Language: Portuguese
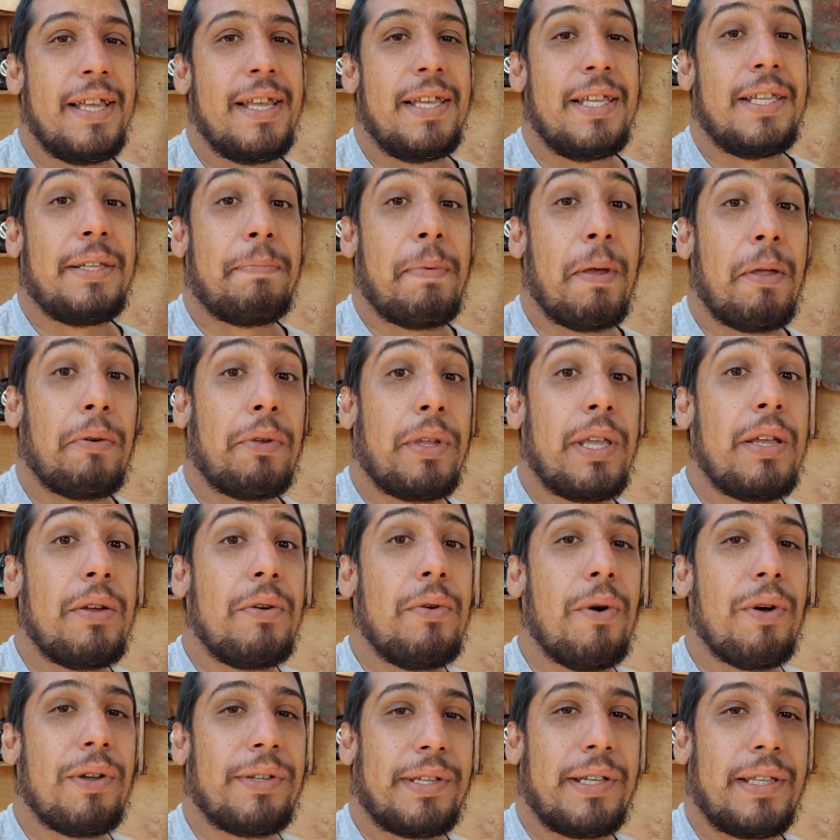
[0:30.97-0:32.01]
Espero que
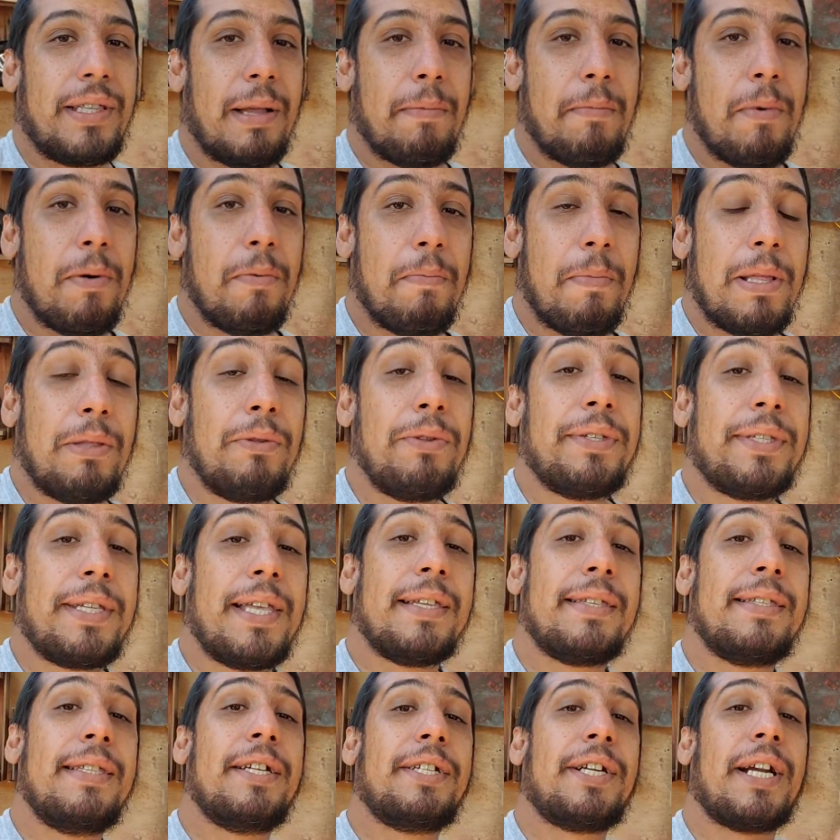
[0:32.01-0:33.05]
gostem, tá bom? Mas não
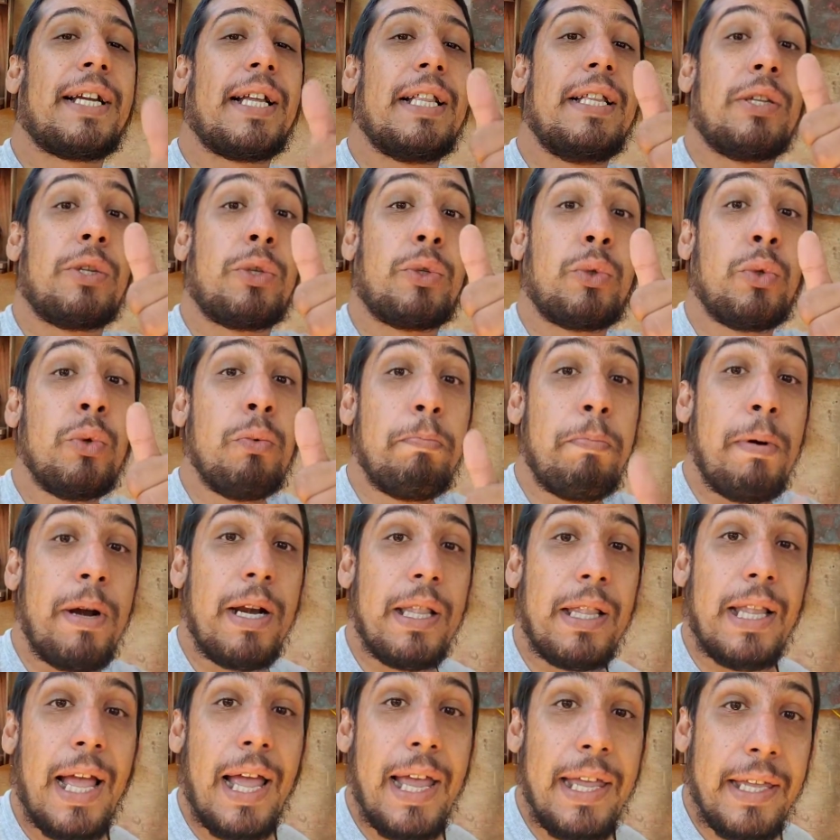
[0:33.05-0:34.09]
esqueça de deixar aquele super
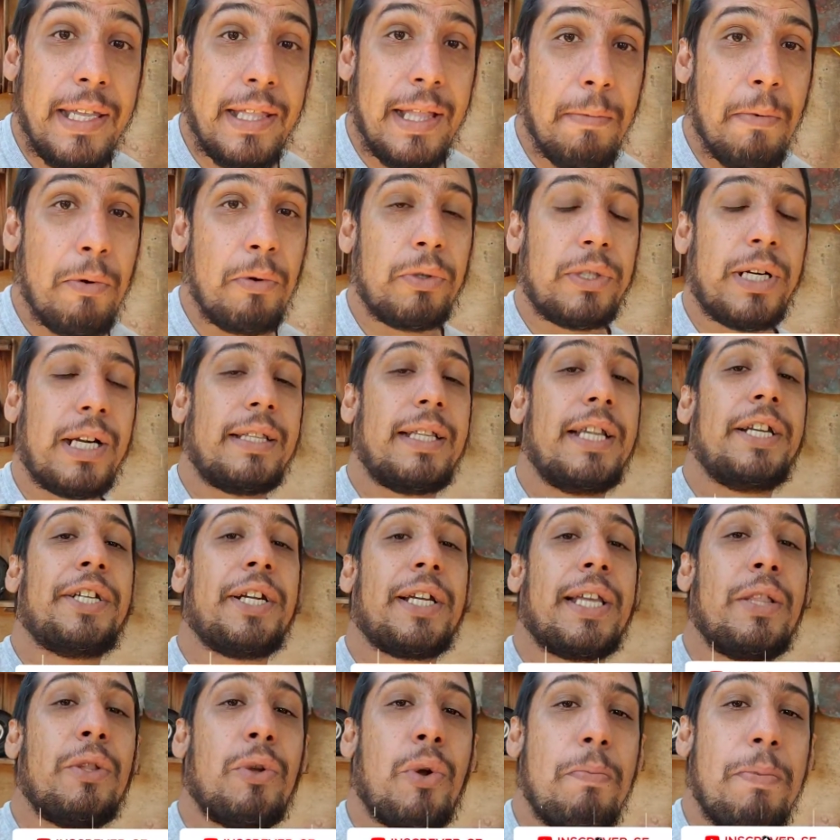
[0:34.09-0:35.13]
like, tá bom? Já deixa
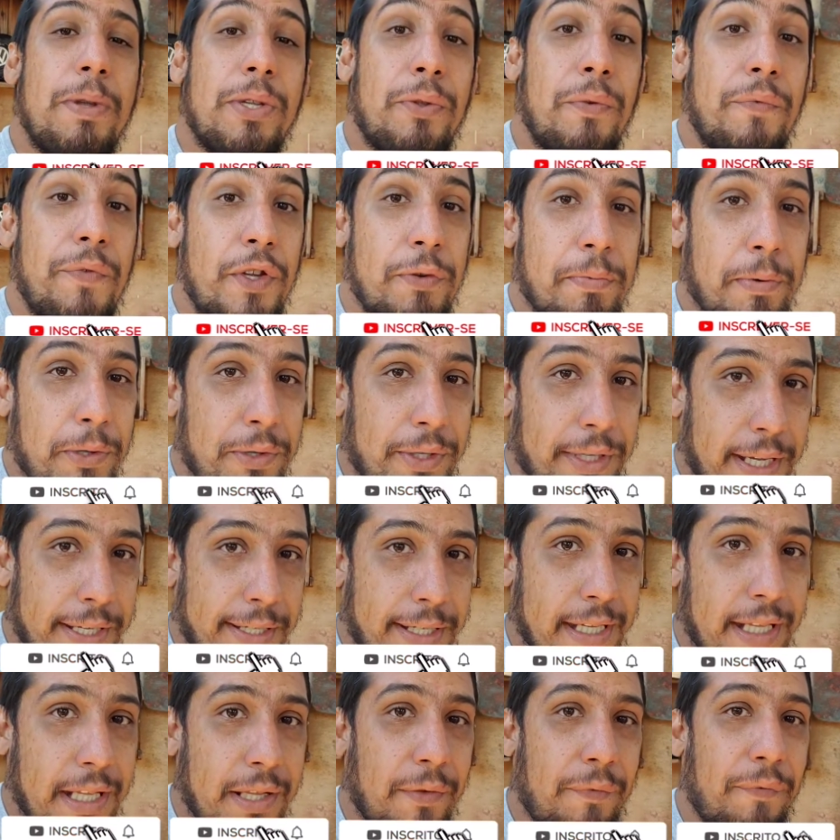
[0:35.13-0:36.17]
aqui no começo do vídeo, pra não
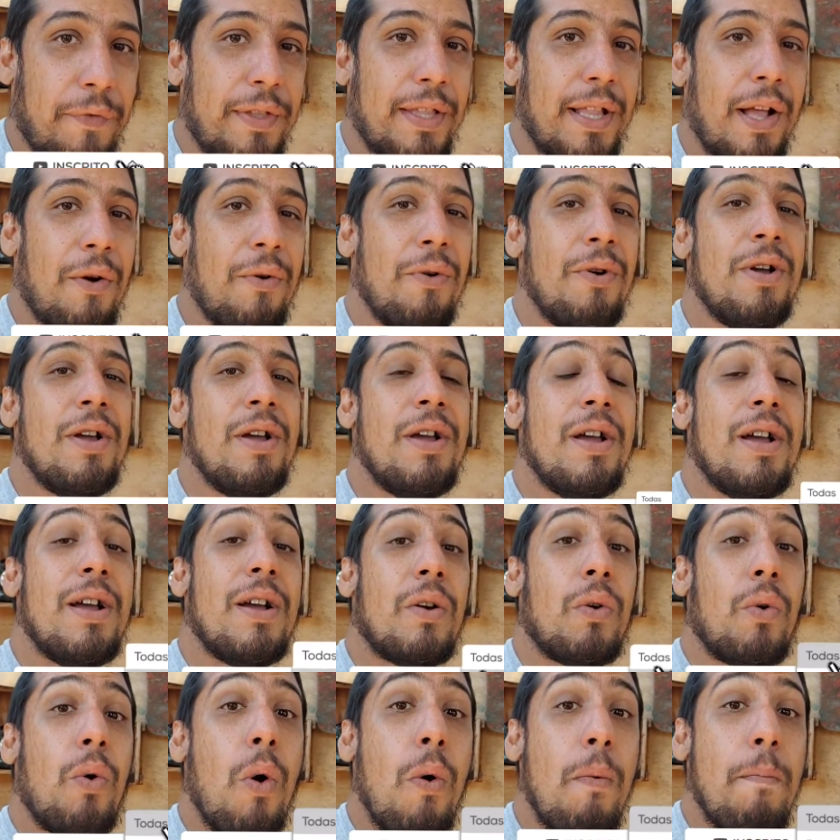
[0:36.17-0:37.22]
esquecer lá no final.
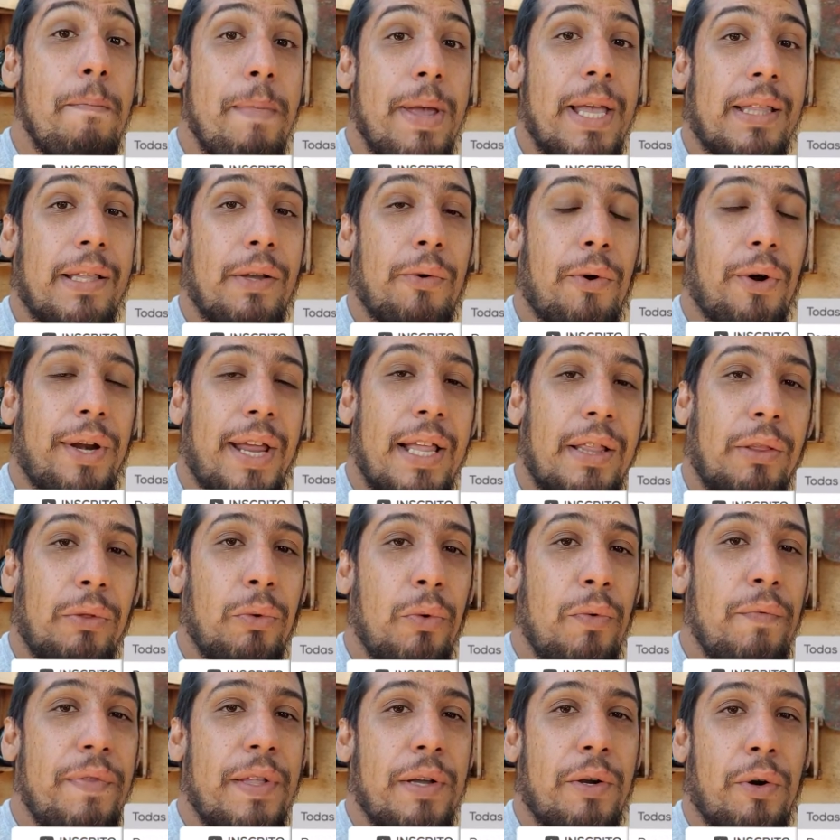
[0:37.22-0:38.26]
Comenta qualquer
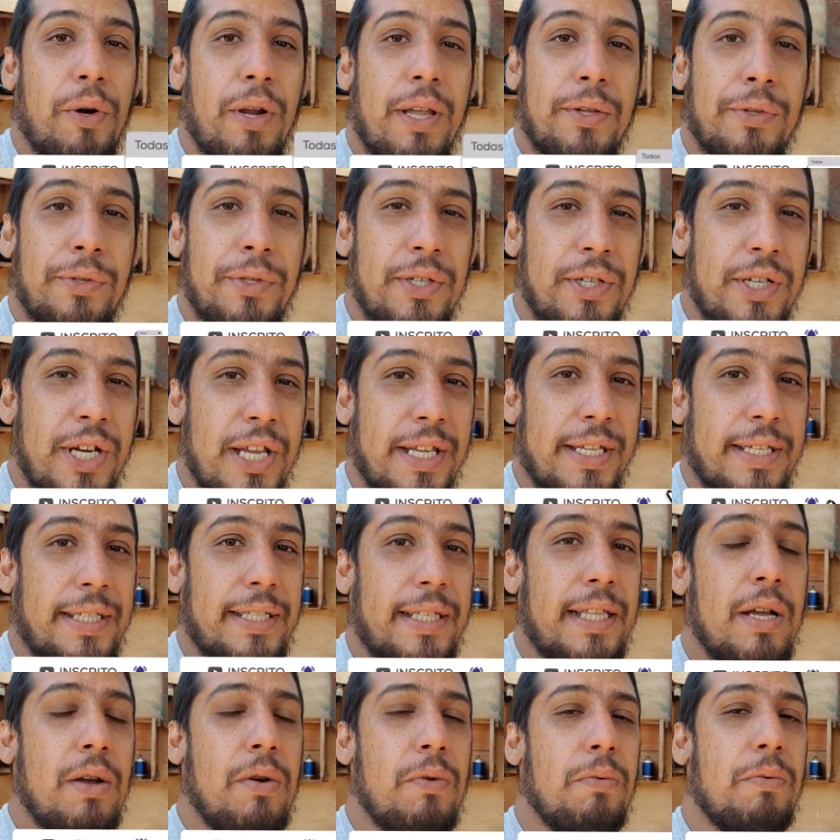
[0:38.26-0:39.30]
dúvida, qualquer
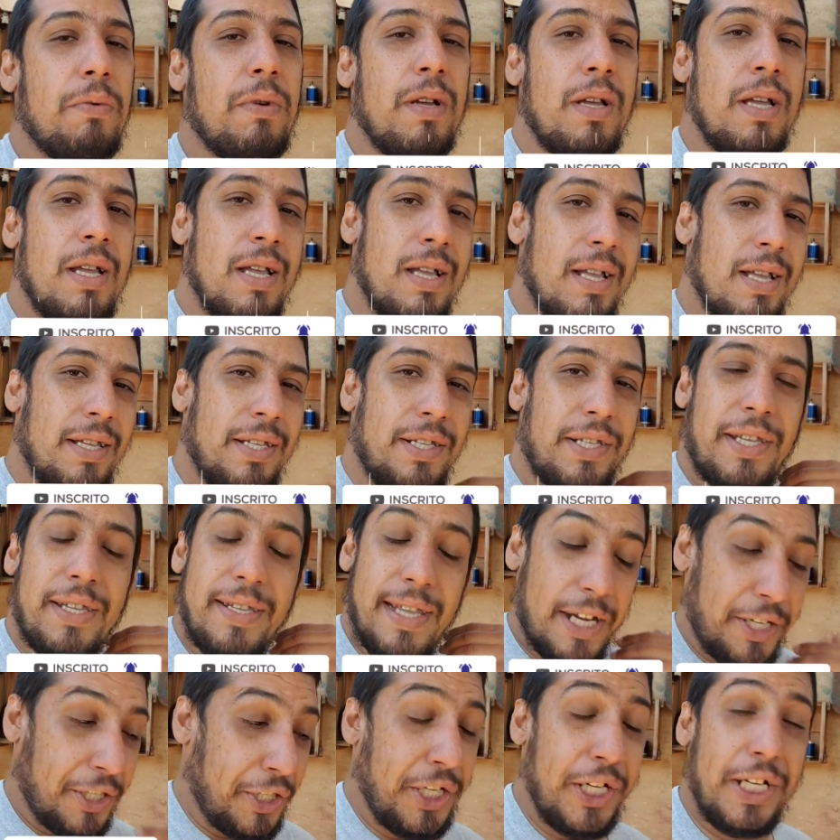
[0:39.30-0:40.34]
sugestão. Se
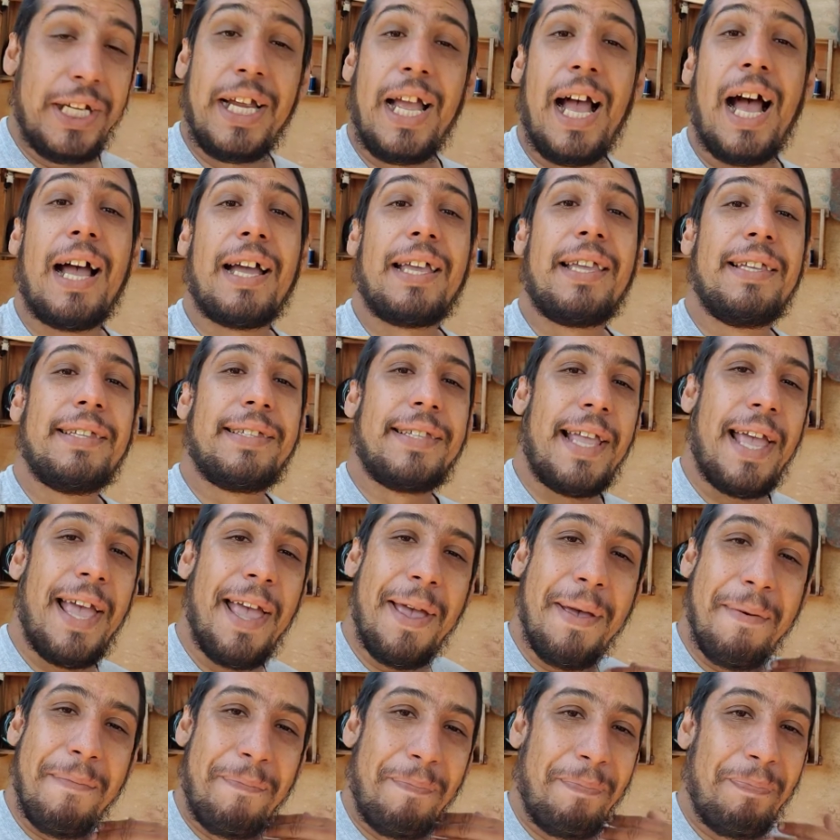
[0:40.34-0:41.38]
quiser chegar,
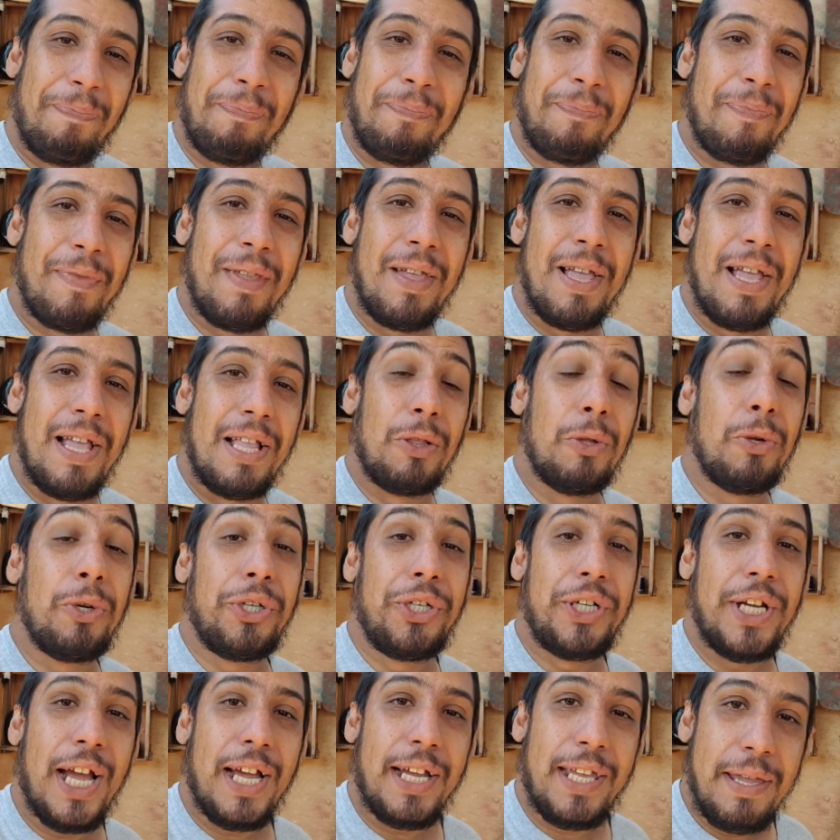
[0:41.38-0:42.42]
quiser
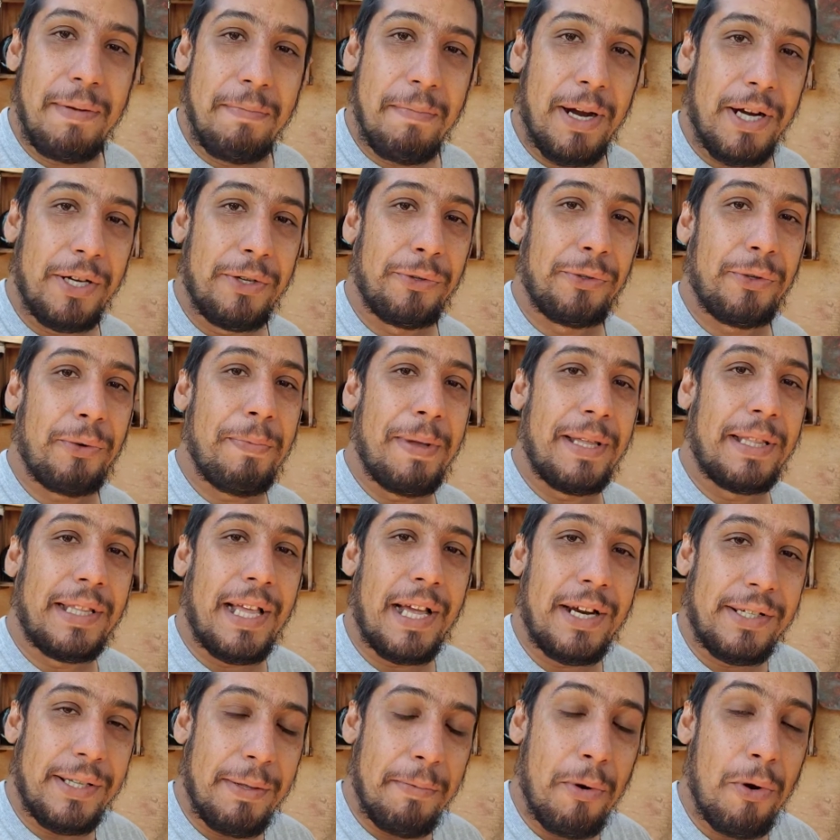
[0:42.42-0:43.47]
elogiar aqui embaixo nos
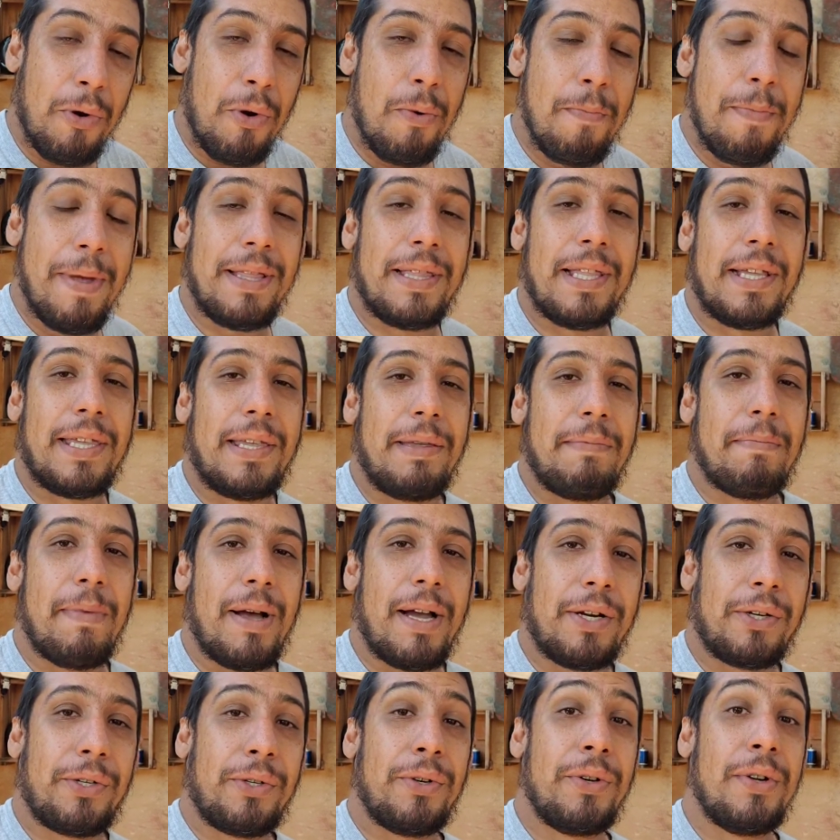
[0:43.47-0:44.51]
comentários, tá bom? Comenta aqui
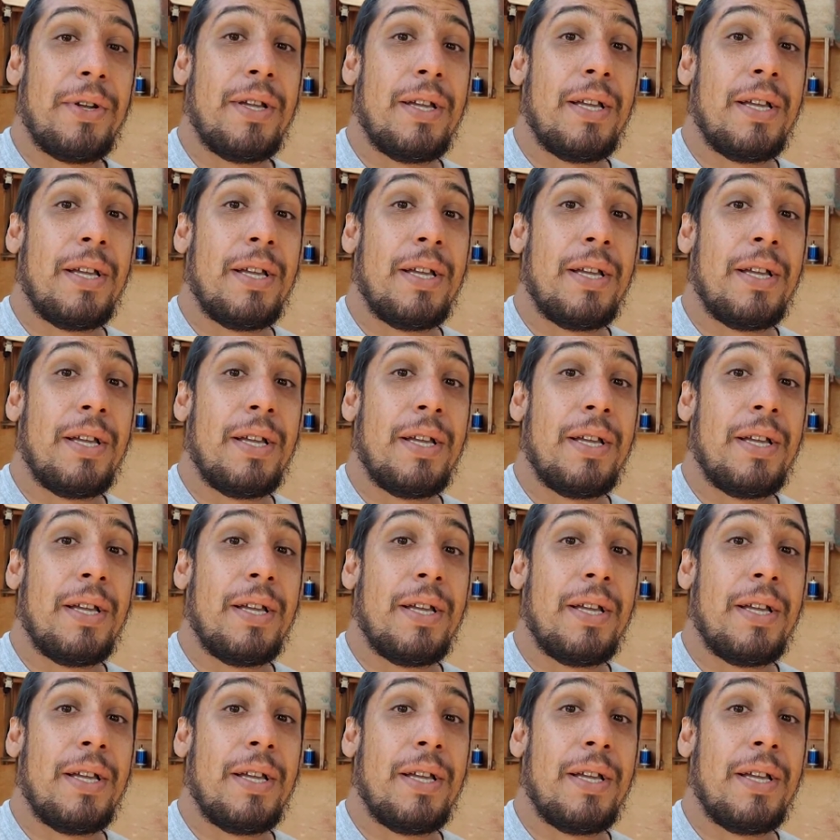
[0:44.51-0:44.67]
embaixo.